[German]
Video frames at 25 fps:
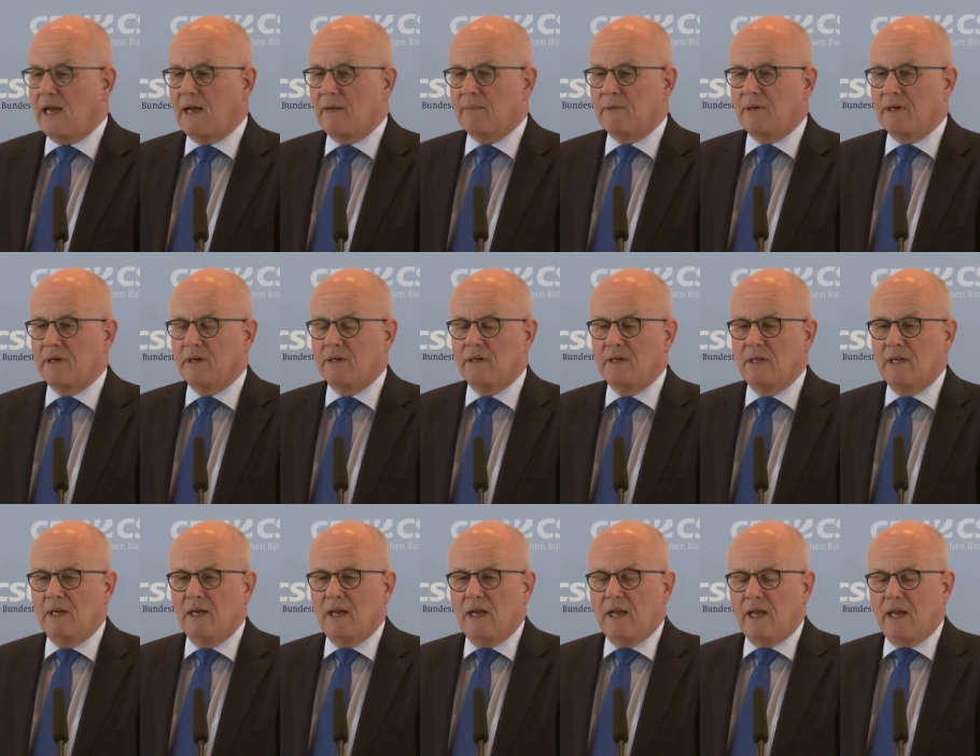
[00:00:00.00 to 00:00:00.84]
aber
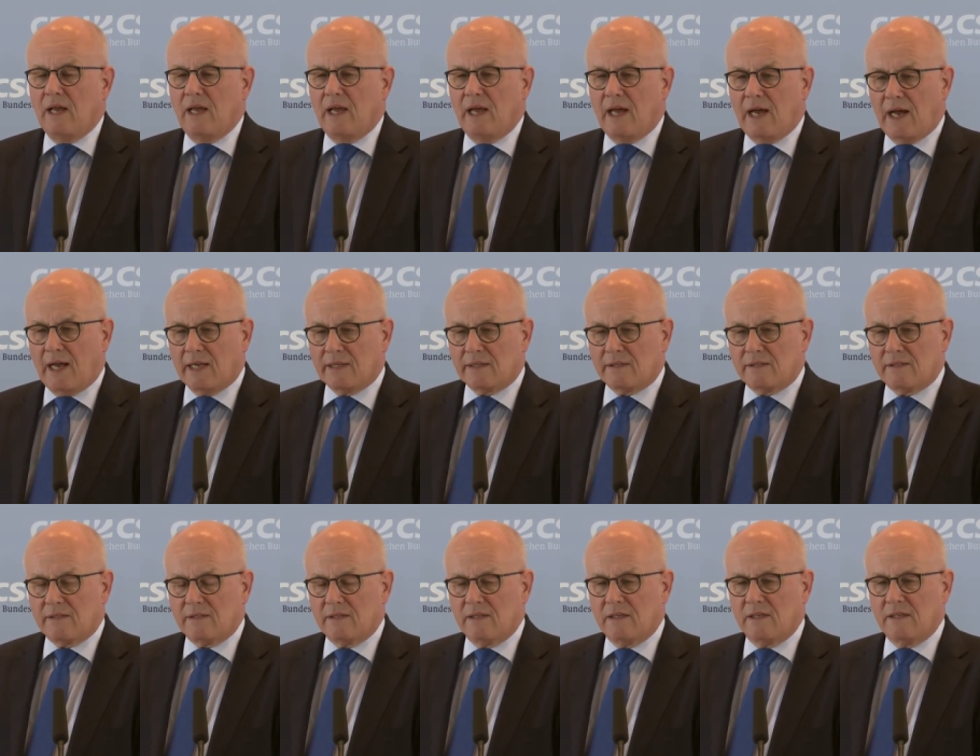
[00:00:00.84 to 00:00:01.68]
er
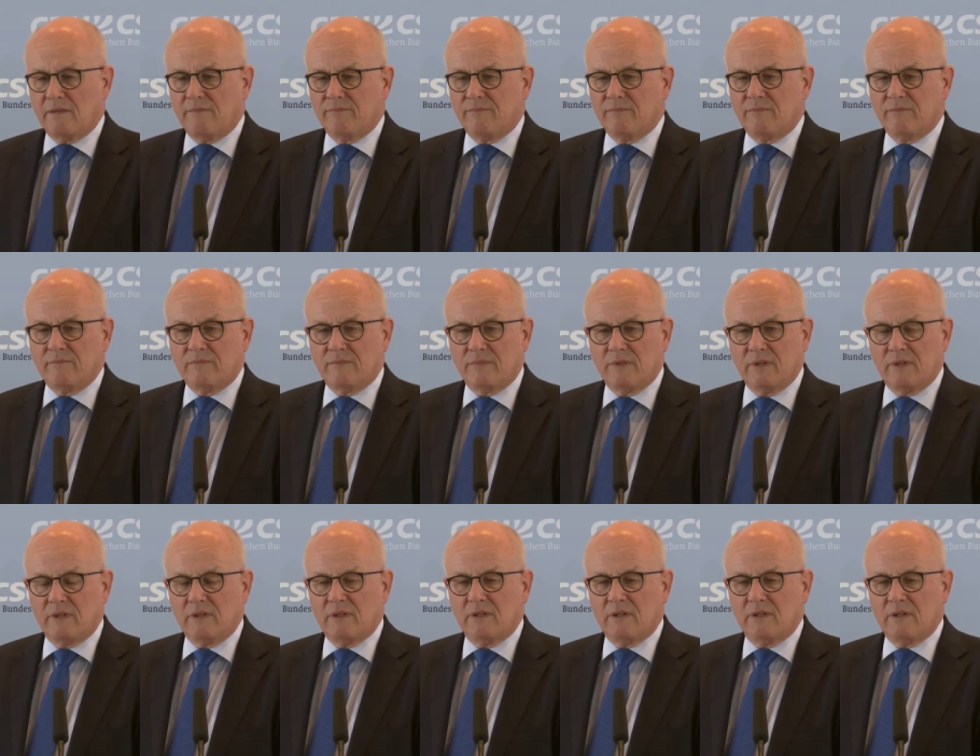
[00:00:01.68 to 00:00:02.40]
hat ähm,